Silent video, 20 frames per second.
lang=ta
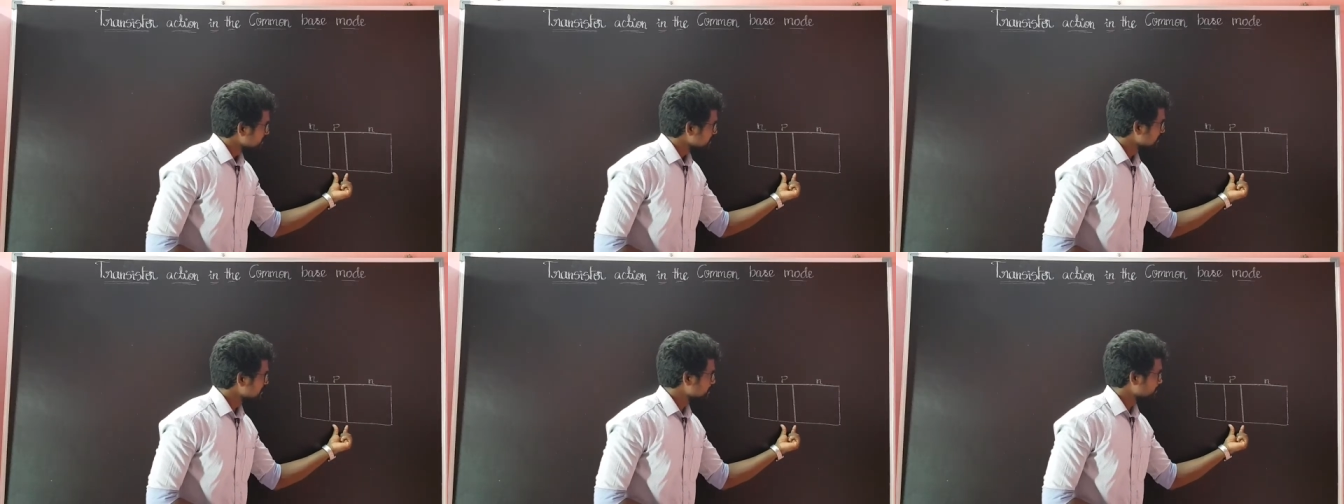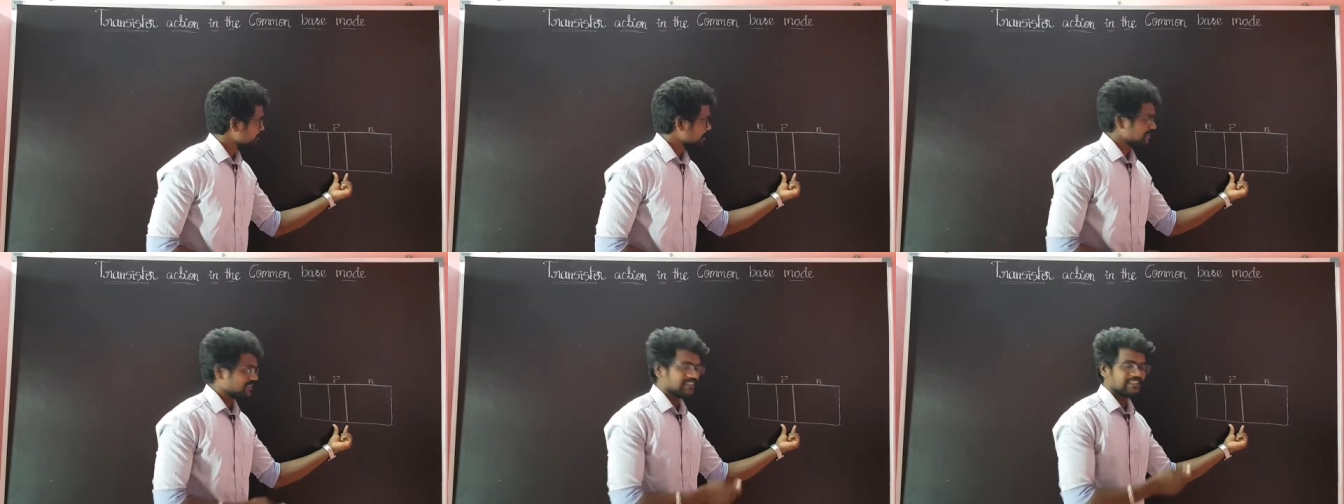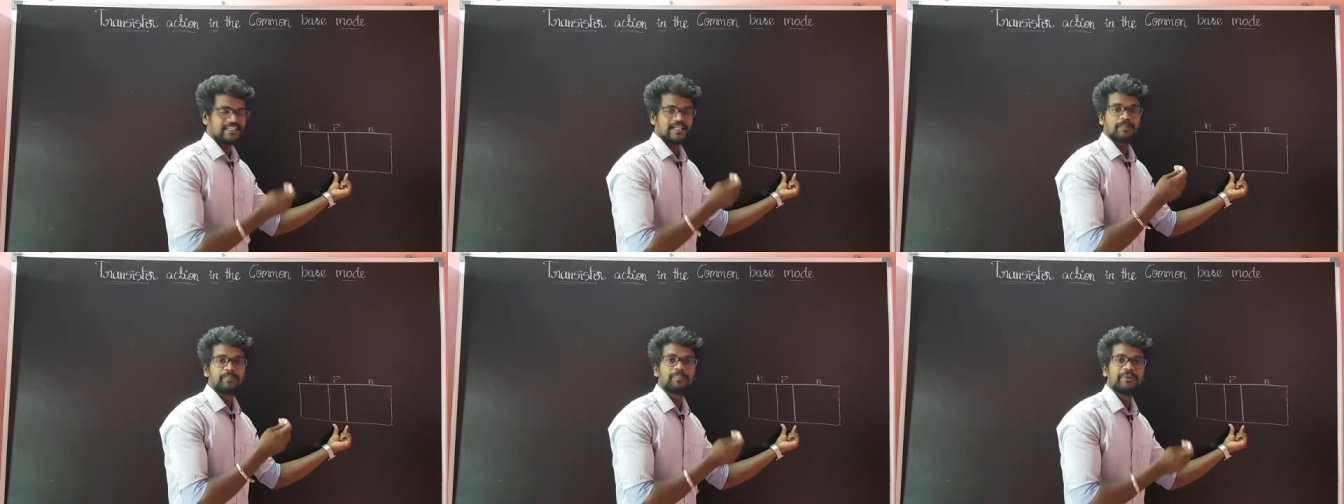இது
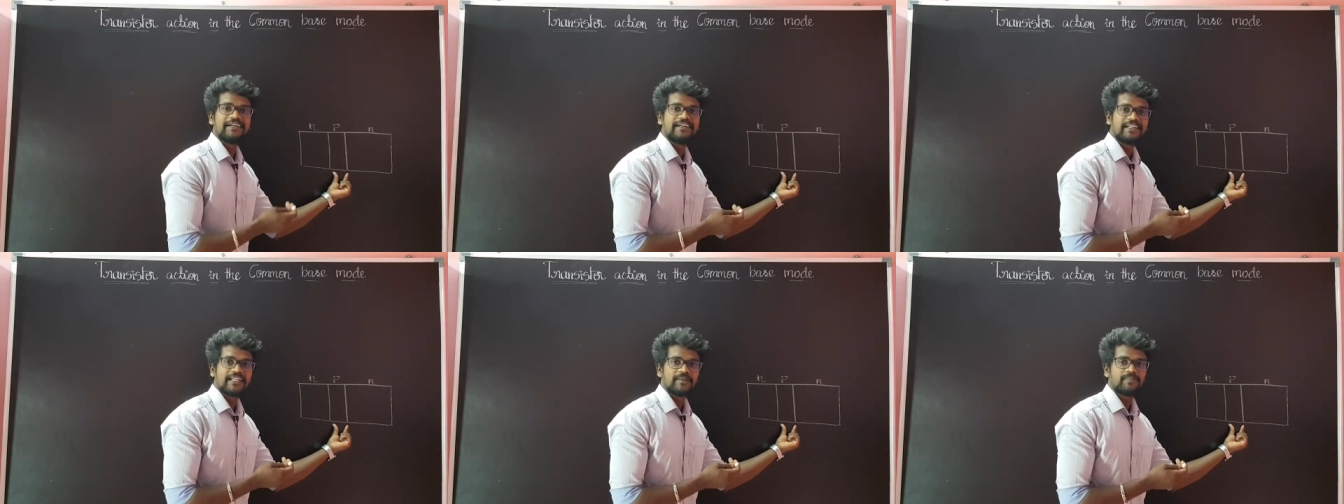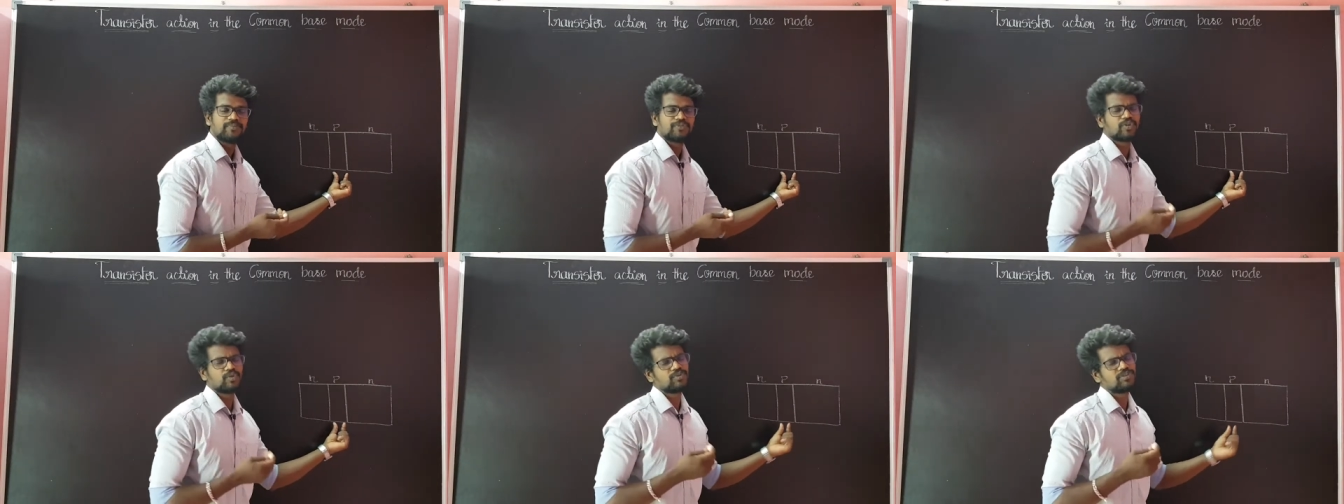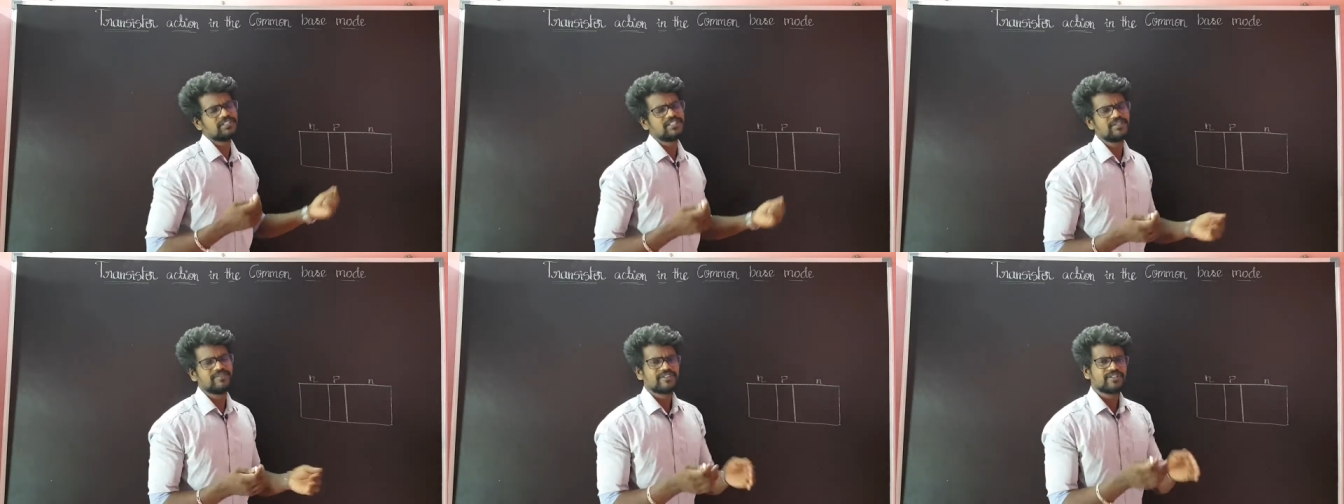பார்த்தீங்கன்னா பி டைப் ஸோ
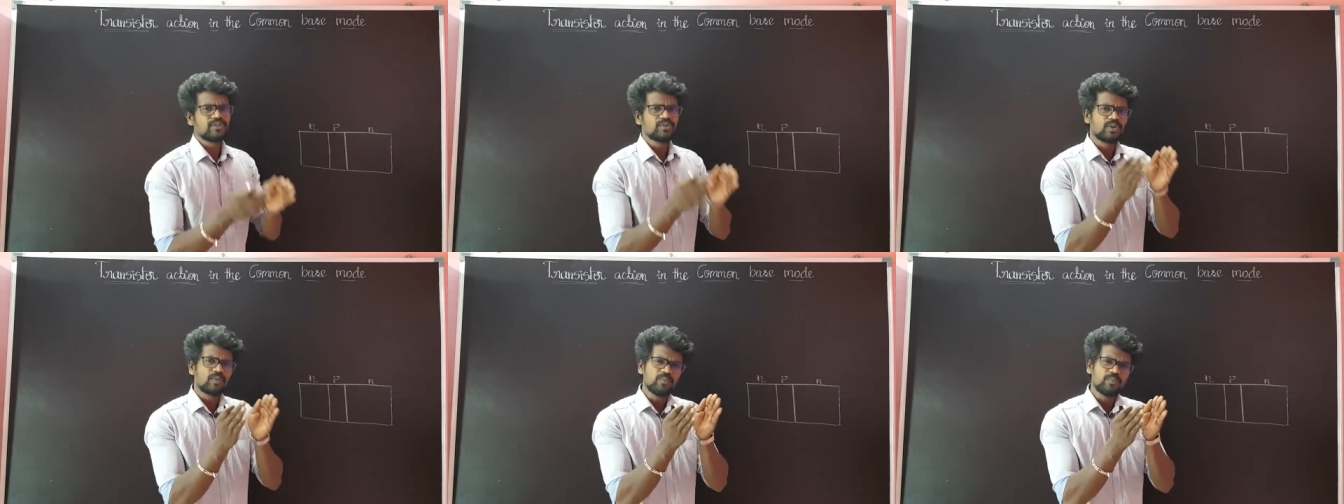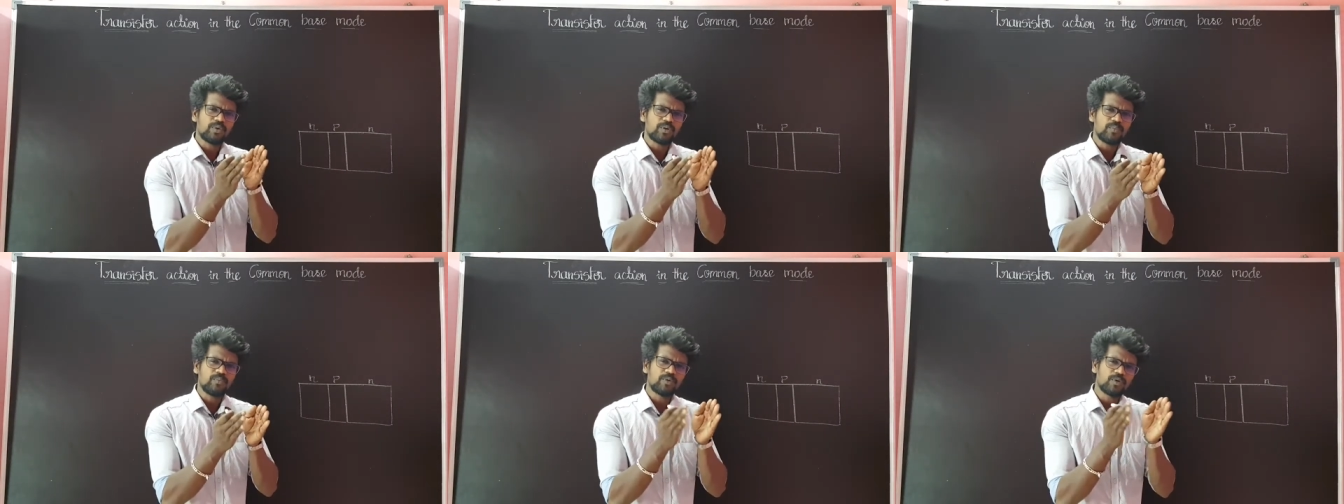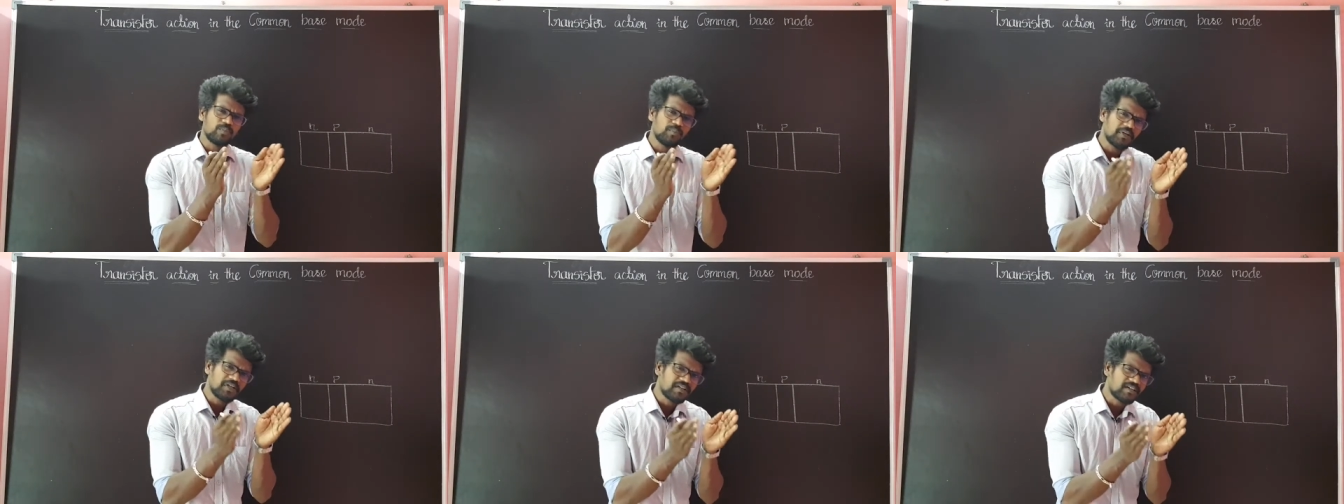இது வந்து ரொம்ப ரொம்ப
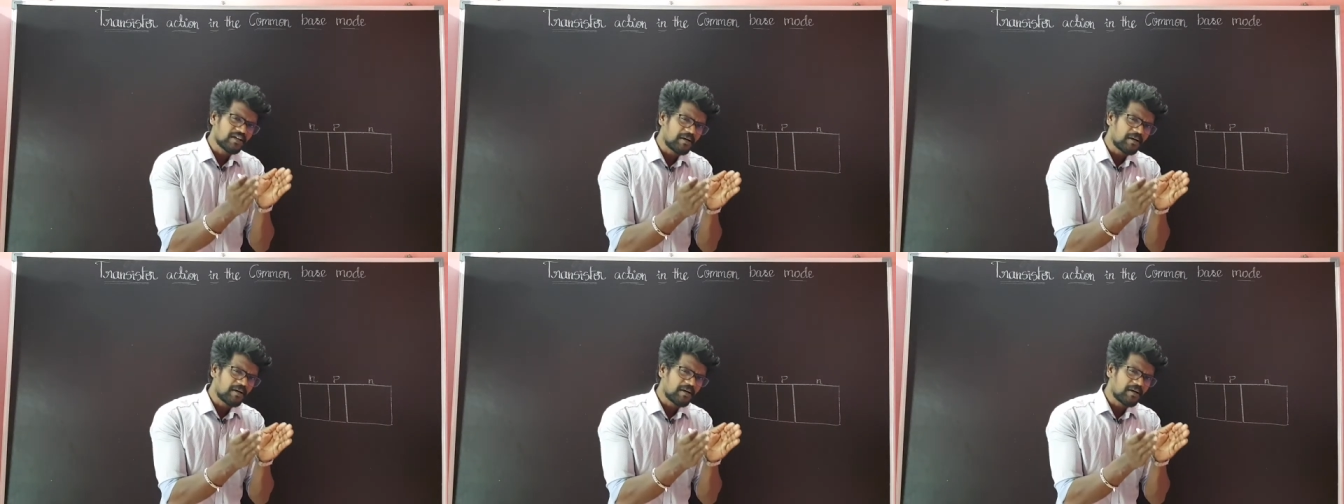ரொம்ப